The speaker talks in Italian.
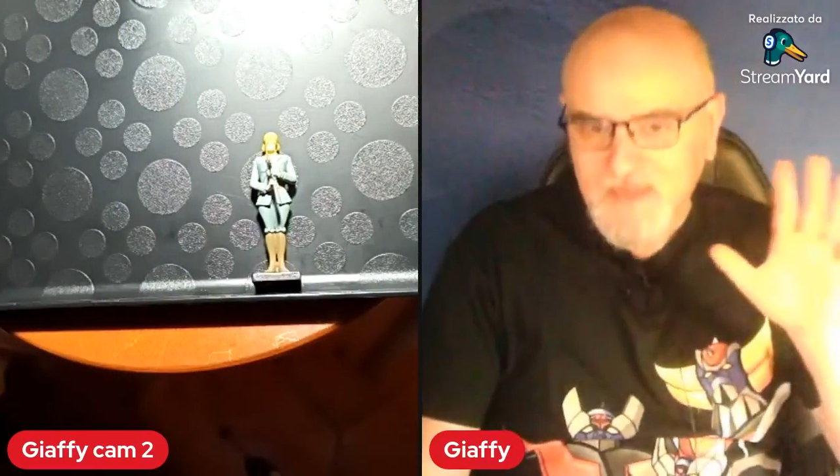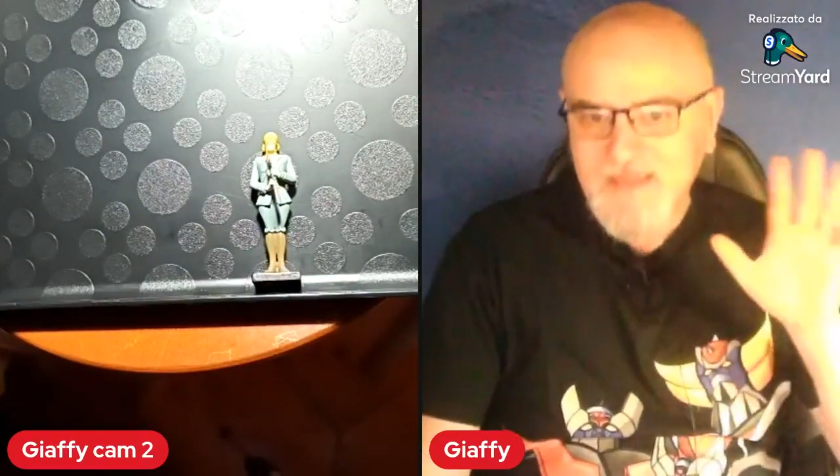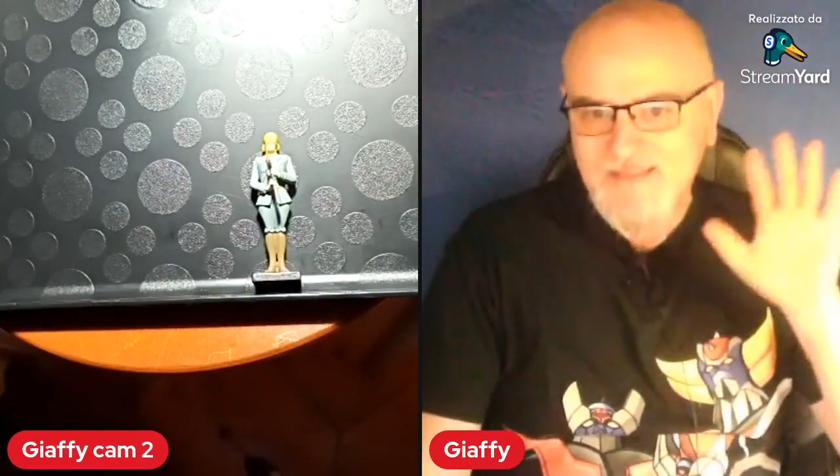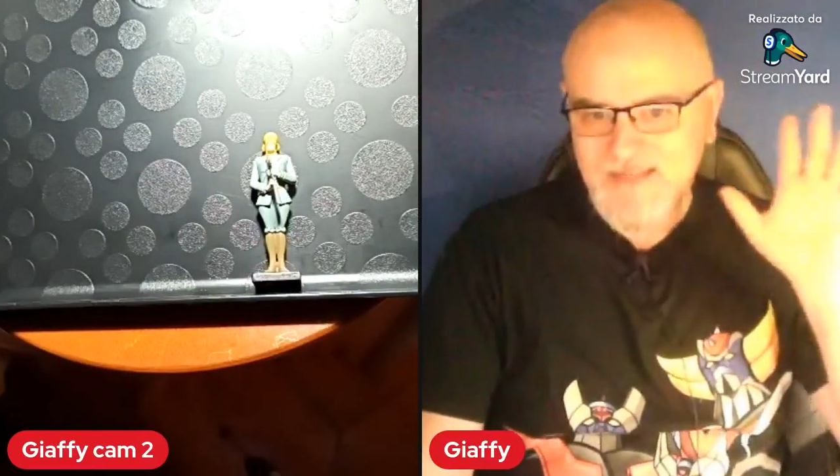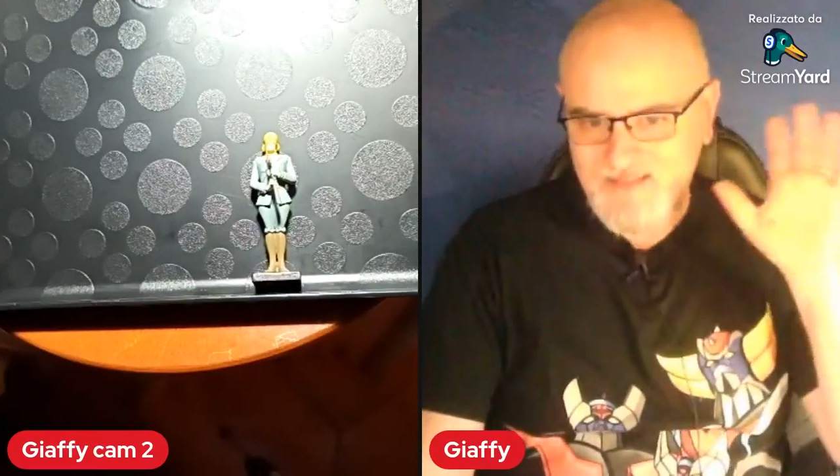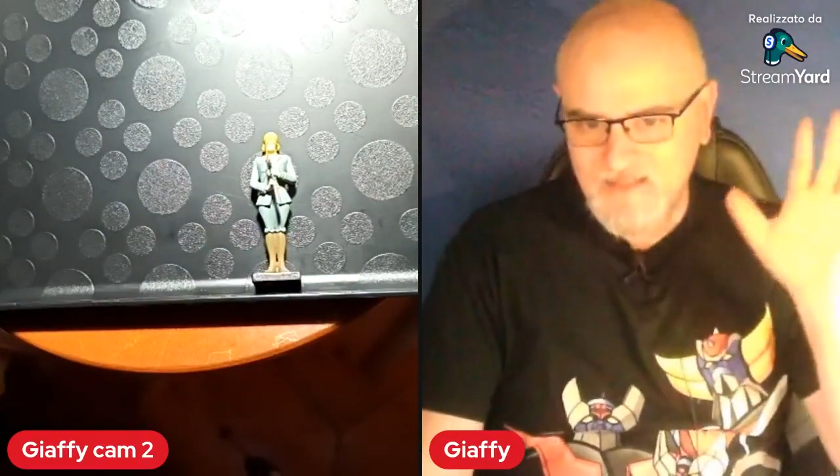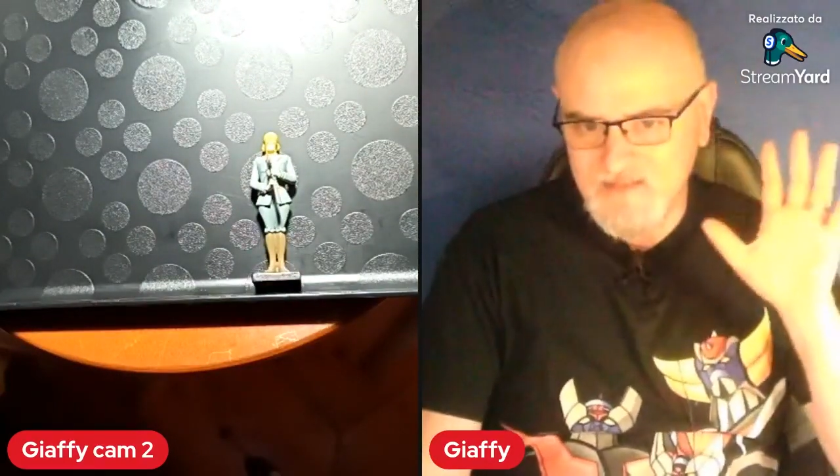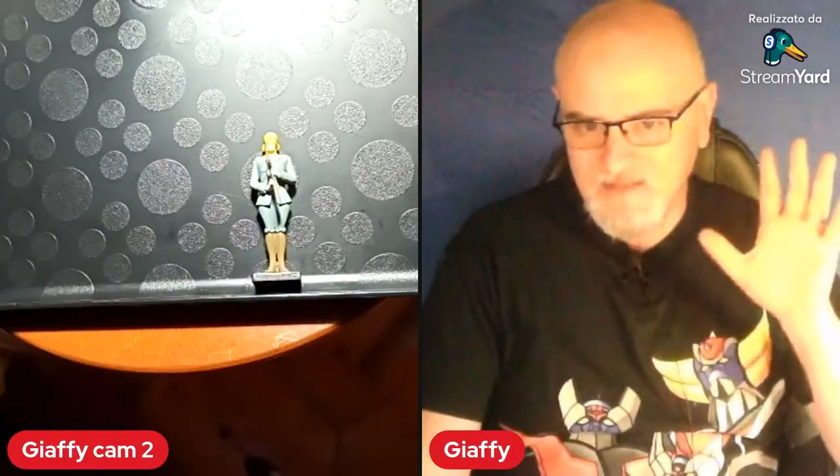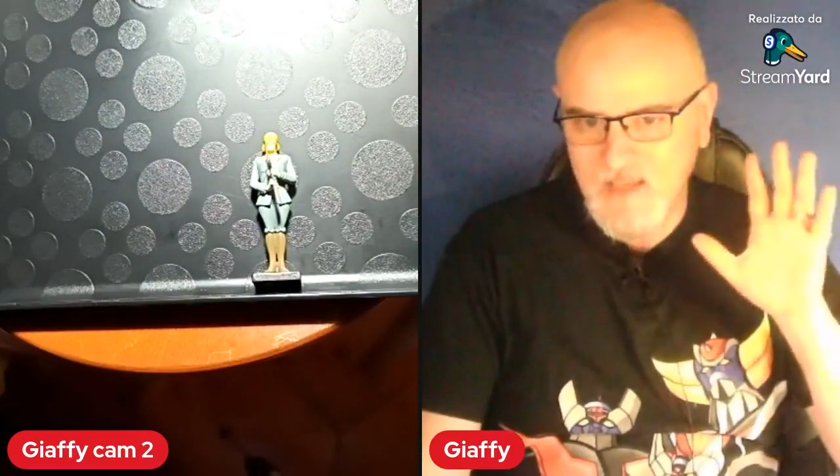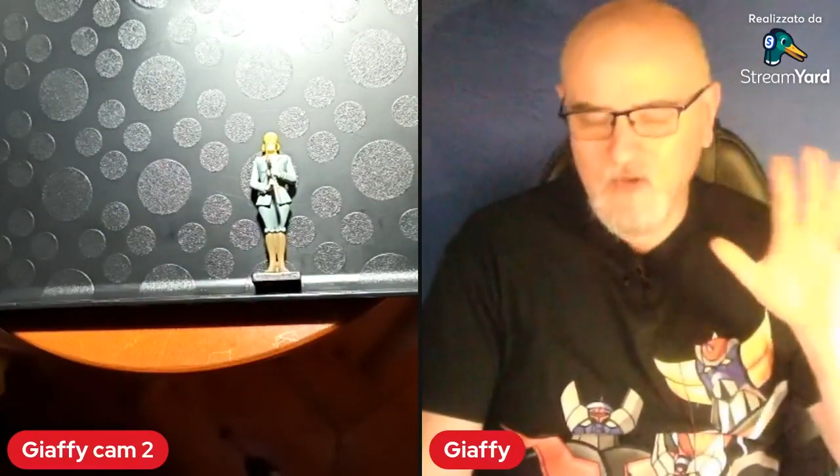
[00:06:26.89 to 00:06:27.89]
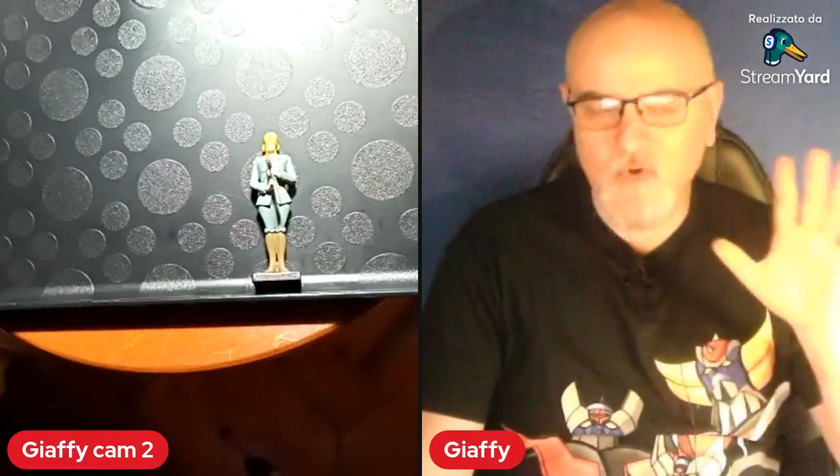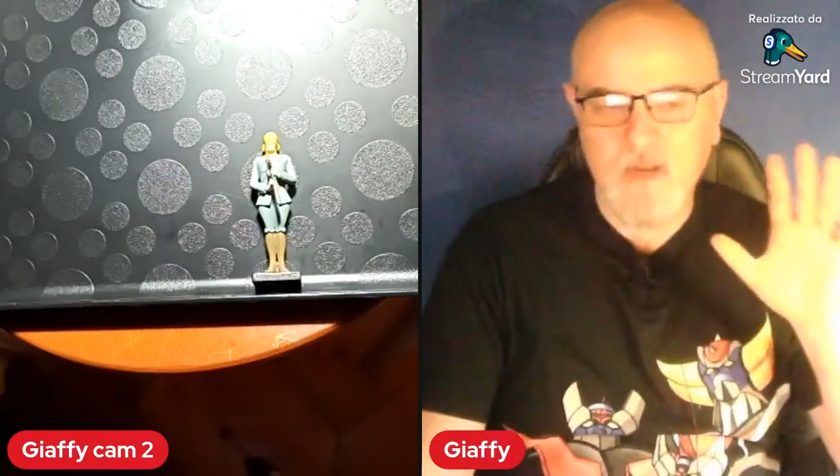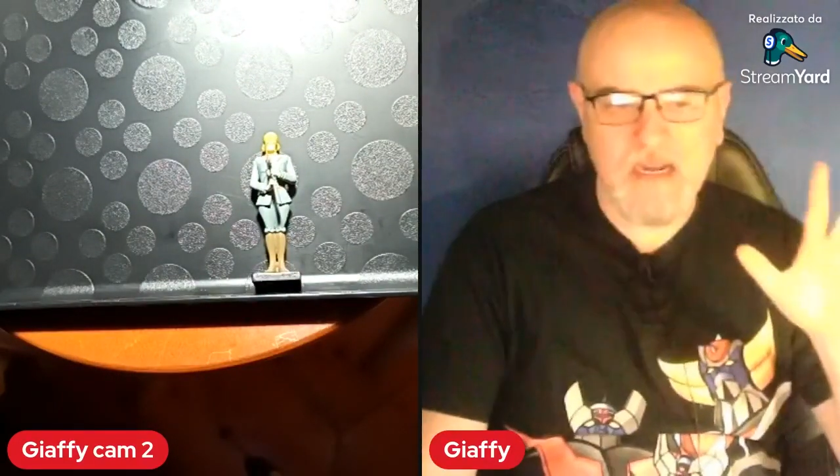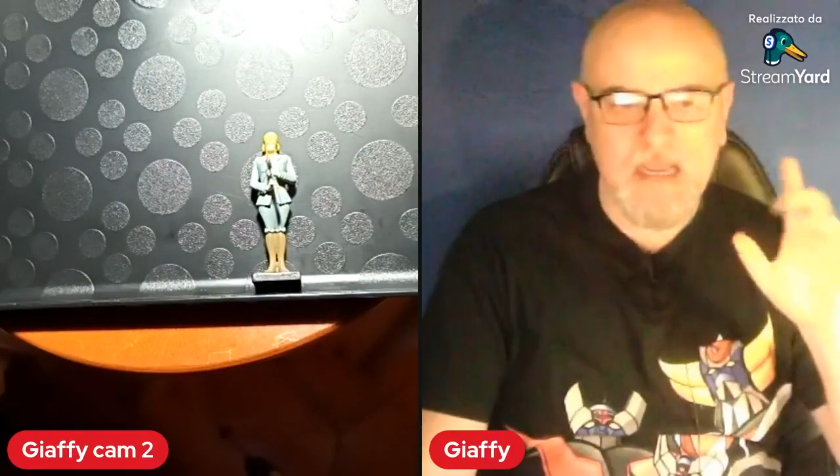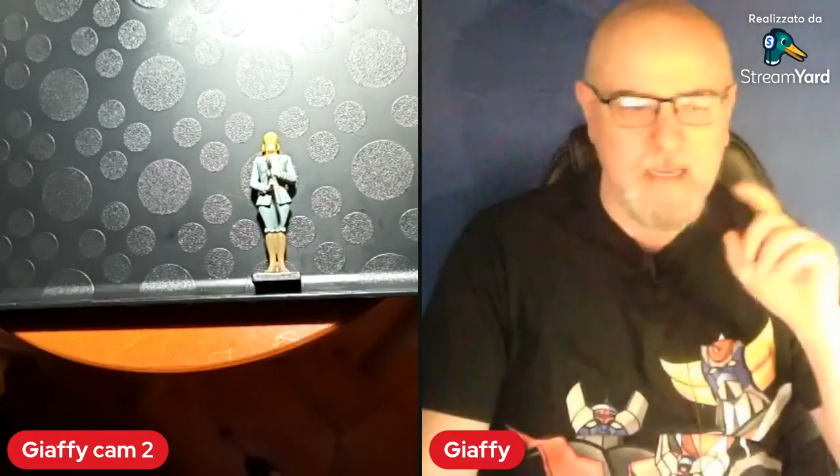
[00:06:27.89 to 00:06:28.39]
dal sensei
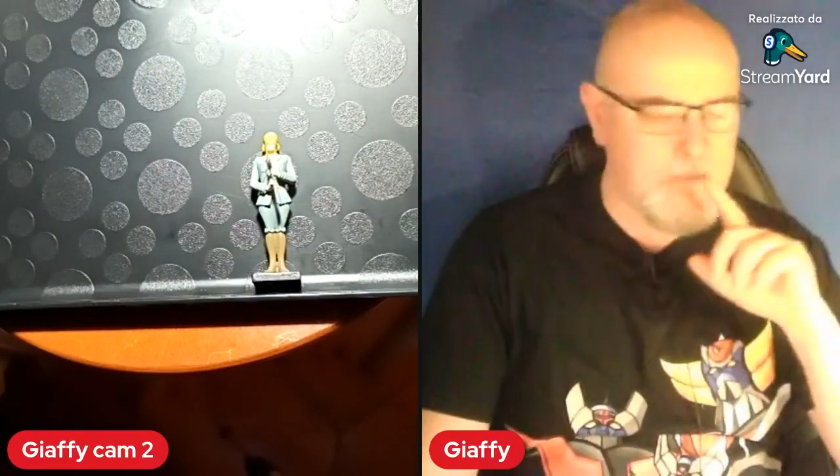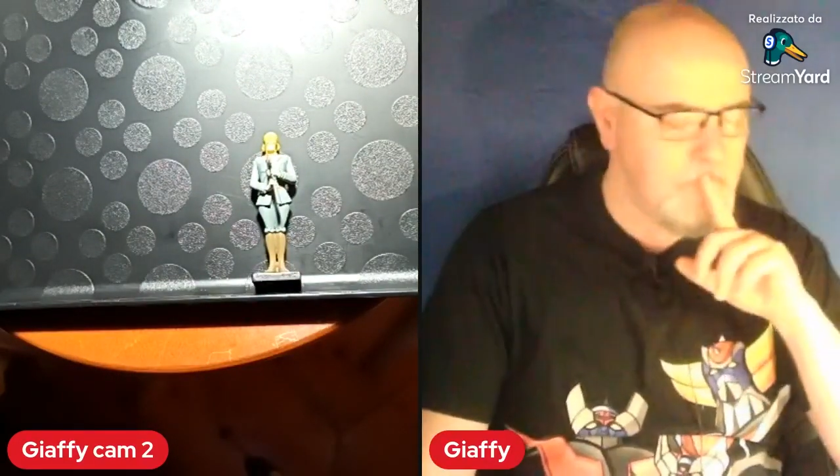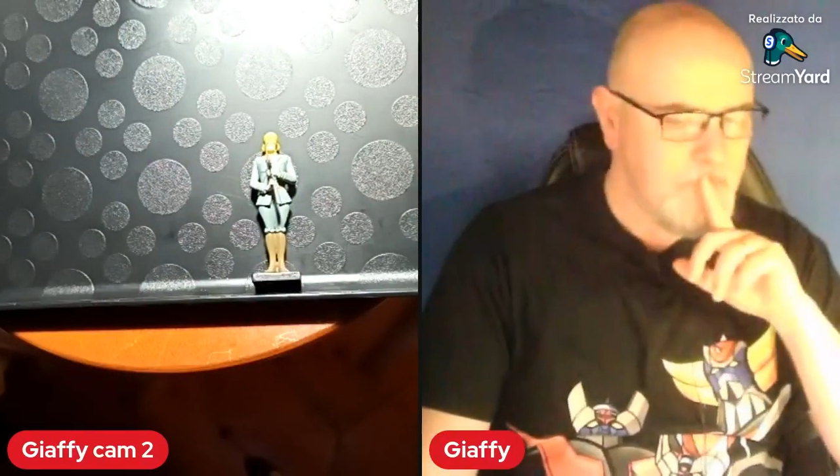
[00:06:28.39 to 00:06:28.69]
Gonagai,